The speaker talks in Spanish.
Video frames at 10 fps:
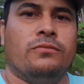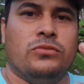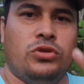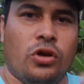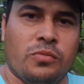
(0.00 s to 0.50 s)

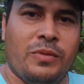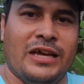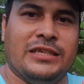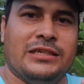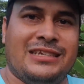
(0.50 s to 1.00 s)
dos
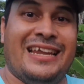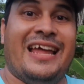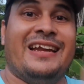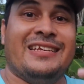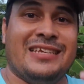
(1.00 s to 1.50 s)
veces que la
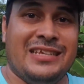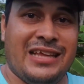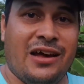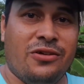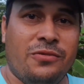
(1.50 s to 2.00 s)
he
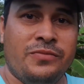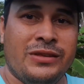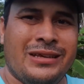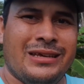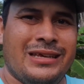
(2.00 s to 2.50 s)
necesitado
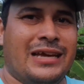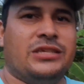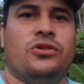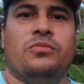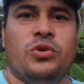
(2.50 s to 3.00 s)
y ha
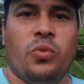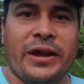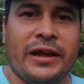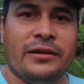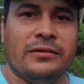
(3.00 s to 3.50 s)
sido muy buena.